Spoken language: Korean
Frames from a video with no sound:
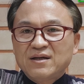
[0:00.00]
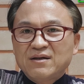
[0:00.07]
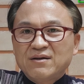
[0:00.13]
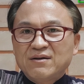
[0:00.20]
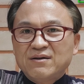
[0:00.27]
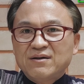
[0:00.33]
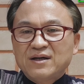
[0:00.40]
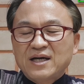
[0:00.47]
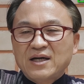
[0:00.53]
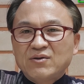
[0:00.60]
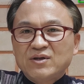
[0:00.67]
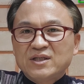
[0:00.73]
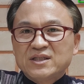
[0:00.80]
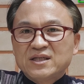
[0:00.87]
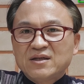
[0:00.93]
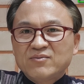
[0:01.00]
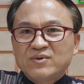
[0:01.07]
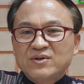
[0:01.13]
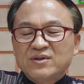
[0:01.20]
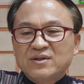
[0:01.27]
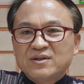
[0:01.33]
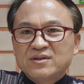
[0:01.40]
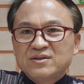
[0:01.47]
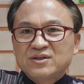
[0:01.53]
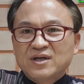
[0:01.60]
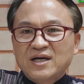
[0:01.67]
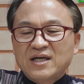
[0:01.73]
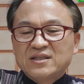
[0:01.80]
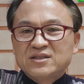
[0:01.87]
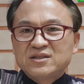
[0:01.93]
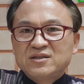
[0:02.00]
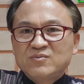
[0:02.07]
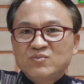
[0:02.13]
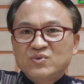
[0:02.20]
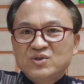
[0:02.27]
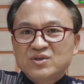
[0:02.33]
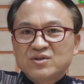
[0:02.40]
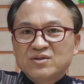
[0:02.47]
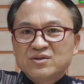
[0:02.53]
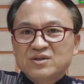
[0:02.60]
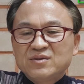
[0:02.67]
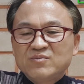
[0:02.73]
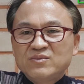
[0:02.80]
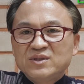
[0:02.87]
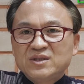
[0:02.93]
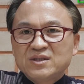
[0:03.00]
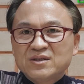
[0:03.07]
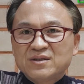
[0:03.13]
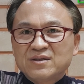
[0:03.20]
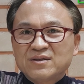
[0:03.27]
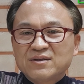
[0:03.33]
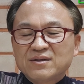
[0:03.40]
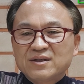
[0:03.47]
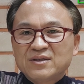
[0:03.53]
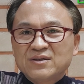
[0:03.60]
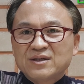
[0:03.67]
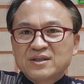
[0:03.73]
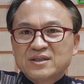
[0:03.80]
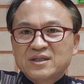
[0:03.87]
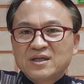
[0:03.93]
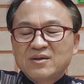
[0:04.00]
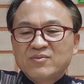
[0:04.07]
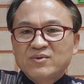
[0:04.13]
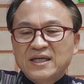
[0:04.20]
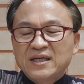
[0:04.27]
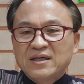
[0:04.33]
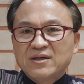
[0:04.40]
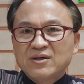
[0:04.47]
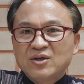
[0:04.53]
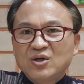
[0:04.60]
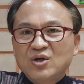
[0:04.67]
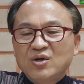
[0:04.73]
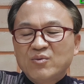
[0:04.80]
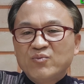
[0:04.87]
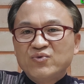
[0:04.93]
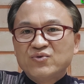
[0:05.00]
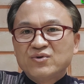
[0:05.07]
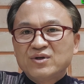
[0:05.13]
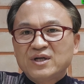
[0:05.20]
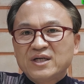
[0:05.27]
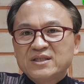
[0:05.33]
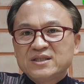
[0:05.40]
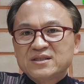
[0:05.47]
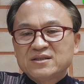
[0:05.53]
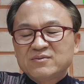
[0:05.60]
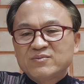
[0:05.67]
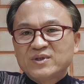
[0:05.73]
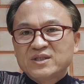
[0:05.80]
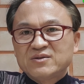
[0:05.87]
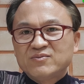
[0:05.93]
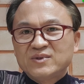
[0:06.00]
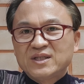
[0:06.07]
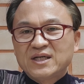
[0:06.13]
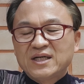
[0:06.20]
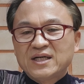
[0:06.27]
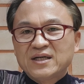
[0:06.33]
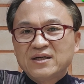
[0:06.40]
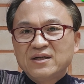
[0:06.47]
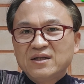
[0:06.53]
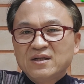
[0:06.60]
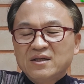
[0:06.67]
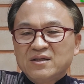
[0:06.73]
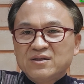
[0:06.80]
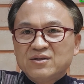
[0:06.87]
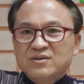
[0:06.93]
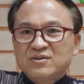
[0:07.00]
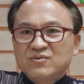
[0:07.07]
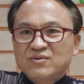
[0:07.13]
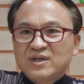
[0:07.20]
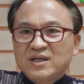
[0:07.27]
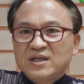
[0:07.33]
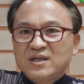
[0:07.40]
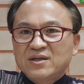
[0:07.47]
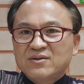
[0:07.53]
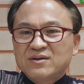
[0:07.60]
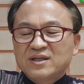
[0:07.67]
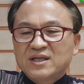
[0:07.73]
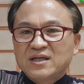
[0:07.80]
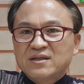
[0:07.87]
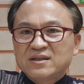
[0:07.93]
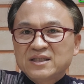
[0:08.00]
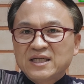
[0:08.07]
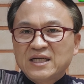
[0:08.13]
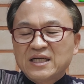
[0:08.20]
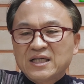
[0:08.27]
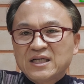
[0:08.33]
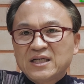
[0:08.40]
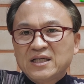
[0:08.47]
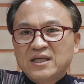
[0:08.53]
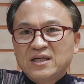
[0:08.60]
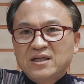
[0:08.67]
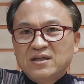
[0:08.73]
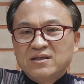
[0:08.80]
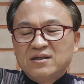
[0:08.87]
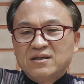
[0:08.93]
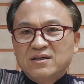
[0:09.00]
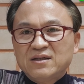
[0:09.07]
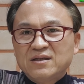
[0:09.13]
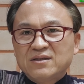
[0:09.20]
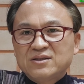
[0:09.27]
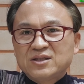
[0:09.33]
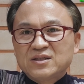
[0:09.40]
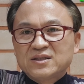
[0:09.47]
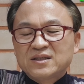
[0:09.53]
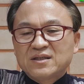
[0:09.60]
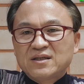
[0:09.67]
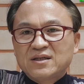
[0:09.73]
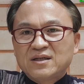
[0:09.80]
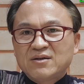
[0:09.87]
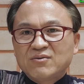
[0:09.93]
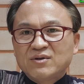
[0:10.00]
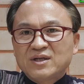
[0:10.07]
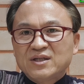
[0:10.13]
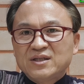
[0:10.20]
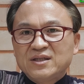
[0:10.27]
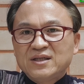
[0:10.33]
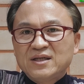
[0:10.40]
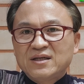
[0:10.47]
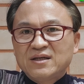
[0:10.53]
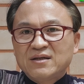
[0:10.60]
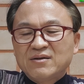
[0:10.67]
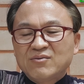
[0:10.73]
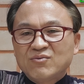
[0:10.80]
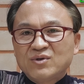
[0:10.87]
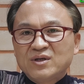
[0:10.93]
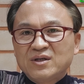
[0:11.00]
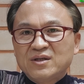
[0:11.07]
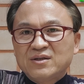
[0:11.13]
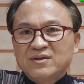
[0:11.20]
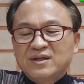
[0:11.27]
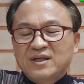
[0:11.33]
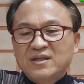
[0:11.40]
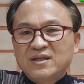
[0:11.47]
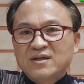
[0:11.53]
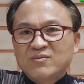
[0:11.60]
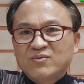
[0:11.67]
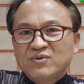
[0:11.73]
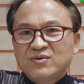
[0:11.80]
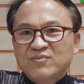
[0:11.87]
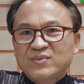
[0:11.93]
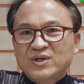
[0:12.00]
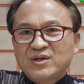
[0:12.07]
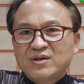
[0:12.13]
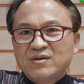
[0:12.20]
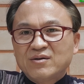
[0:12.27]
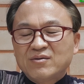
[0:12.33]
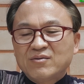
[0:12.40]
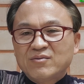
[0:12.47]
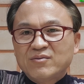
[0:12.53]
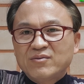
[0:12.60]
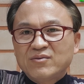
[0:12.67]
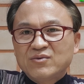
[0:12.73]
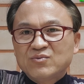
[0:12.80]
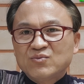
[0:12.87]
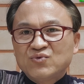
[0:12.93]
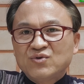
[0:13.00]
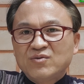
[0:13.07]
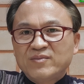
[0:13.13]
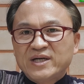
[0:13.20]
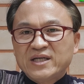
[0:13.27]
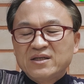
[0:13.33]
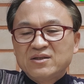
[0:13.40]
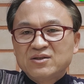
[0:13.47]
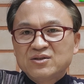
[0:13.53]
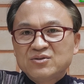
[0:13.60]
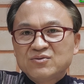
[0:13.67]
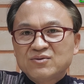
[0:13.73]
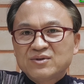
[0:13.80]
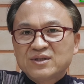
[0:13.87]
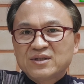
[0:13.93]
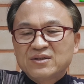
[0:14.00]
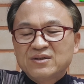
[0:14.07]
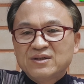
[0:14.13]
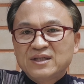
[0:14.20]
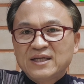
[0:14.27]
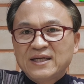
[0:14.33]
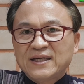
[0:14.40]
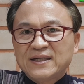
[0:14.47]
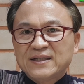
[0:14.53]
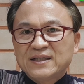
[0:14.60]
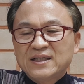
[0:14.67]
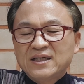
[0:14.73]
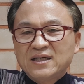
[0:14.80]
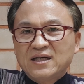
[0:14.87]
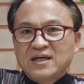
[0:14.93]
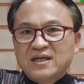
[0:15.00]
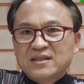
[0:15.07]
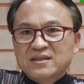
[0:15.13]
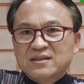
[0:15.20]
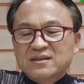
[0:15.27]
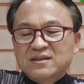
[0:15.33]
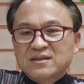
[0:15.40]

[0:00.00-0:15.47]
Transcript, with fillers: 어, 하루에 3번 아침, 점심, 저녁 이렇게 3번에 물을 한 잔씩 마십니다. 이것은 왜 그렇게 하느냐 식사하고 난 뒤에 우리는 옛날부터 뭐 물을 많이 드시고 그랬는데 아,